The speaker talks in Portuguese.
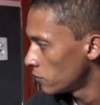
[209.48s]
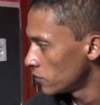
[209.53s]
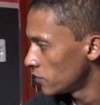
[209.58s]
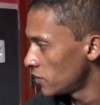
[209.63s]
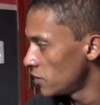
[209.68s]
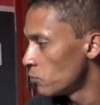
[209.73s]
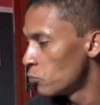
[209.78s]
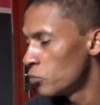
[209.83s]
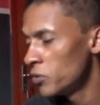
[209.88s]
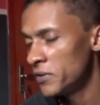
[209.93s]

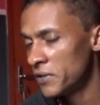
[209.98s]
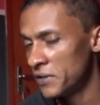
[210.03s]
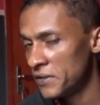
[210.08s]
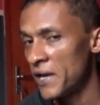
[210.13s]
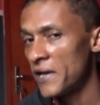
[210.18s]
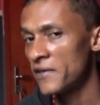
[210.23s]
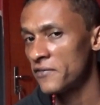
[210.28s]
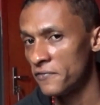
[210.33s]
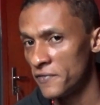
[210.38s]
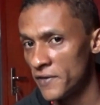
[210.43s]
que muitas
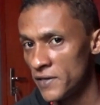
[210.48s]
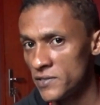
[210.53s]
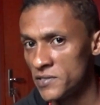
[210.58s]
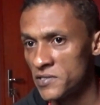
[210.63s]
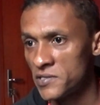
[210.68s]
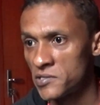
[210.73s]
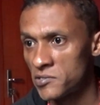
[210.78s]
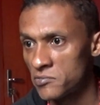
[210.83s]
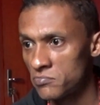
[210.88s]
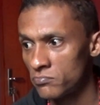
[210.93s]
das
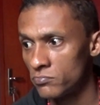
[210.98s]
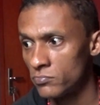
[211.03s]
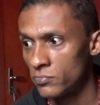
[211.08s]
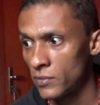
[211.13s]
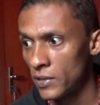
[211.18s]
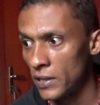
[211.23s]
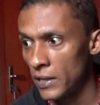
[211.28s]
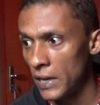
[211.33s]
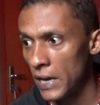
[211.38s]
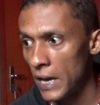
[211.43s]
vezes
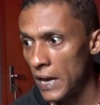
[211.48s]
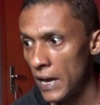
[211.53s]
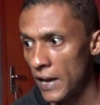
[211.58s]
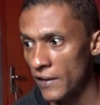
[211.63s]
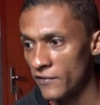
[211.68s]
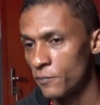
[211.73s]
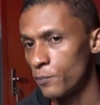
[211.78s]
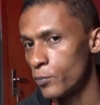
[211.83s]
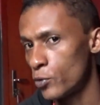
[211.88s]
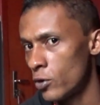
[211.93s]

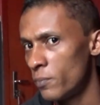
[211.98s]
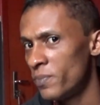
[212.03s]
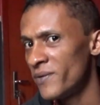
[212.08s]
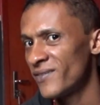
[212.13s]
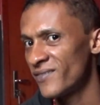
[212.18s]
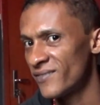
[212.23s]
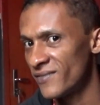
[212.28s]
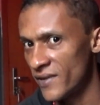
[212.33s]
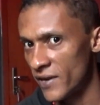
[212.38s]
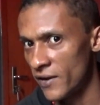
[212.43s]
as
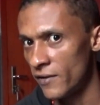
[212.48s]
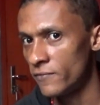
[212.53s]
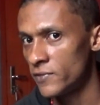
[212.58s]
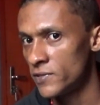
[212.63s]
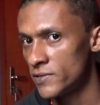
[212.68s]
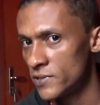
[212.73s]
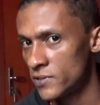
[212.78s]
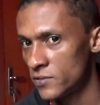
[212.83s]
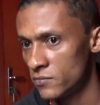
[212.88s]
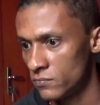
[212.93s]
próprias
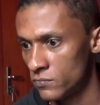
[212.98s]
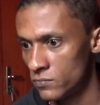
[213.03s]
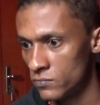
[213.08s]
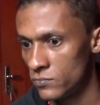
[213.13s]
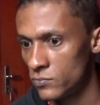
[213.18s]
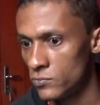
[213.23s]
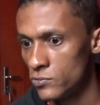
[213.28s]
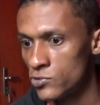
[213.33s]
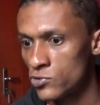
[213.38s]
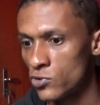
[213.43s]
trevas
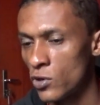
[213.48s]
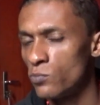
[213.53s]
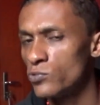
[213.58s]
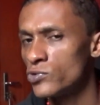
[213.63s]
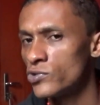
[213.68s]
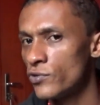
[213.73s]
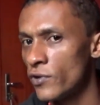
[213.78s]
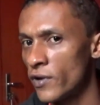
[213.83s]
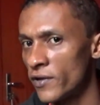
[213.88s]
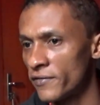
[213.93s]

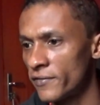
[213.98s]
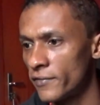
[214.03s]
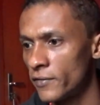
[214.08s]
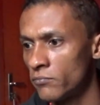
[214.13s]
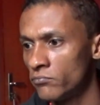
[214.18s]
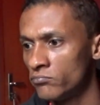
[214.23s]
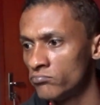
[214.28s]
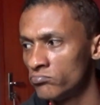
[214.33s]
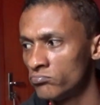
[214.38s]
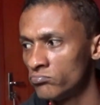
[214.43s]
somos
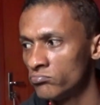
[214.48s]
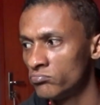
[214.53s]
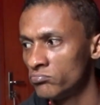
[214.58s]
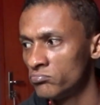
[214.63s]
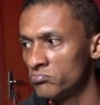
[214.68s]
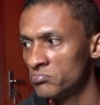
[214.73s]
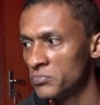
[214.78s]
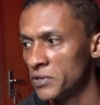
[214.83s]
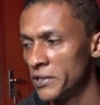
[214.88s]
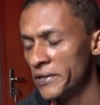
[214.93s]
nós.
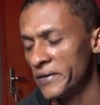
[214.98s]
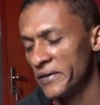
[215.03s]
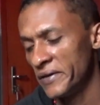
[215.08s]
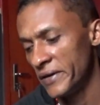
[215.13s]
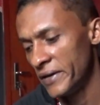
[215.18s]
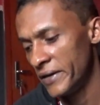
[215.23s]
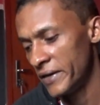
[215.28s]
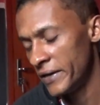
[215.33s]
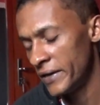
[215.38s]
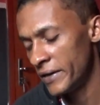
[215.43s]

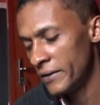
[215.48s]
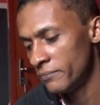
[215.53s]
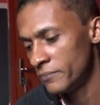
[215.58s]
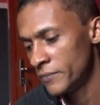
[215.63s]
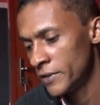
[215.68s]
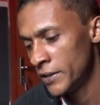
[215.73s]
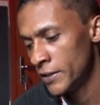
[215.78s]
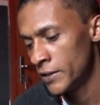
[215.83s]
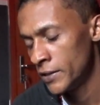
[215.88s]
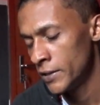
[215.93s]

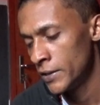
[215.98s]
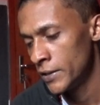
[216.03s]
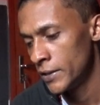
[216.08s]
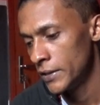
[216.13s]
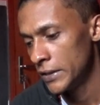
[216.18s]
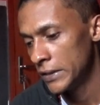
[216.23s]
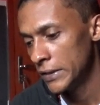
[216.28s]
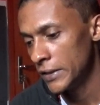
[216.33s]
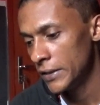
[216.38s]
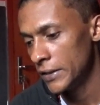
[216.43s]
É,
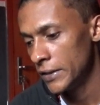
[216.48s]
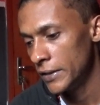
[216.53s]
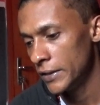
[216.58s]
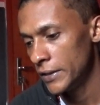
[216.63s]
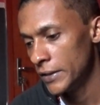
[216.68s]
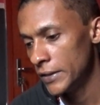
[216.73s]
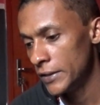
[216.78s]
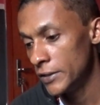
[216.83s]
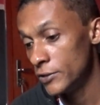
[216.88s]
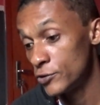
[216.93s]

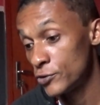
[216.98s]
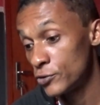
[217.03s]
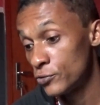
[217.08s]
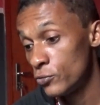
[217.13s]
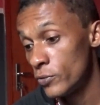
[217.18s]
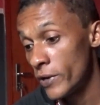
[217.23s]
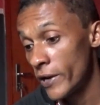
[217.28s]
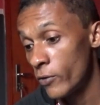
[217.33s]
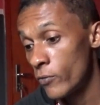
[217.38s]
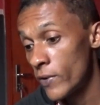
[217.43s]

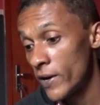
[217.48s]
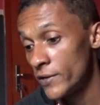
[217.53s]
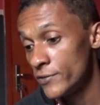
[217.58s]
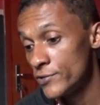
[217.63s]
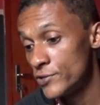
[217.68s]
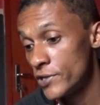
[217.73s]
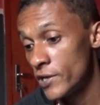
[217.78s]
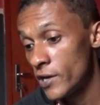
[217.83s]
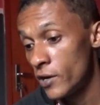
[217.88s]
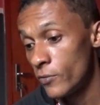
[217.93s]
Exu é
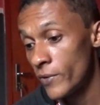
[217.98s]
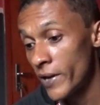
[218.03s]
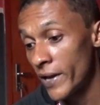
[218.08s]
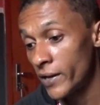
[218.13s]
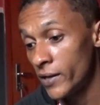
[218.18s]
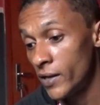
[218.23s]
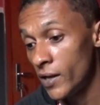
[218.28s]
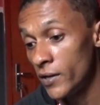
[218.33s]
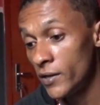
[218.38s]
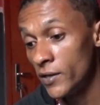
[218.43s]
guardião, é
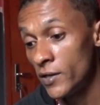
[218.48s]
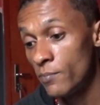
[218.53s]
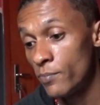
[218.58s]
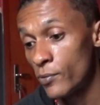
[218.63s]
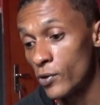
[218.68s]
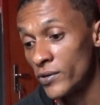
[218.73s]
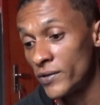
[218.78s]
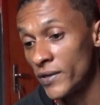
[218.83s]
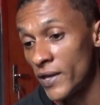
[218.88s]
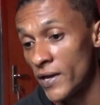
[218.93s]
aquele que
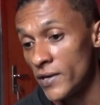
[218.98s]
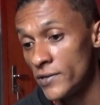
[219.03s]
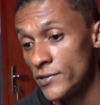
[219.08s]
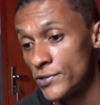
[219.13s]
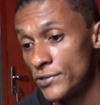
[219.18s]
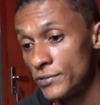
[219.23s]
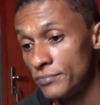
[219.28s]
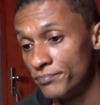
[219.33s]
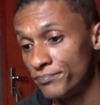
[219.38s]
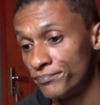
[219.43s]

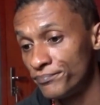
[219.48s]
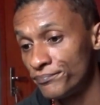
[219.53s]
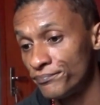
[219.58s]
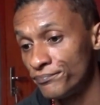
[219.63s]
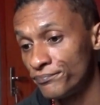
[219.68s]
protege.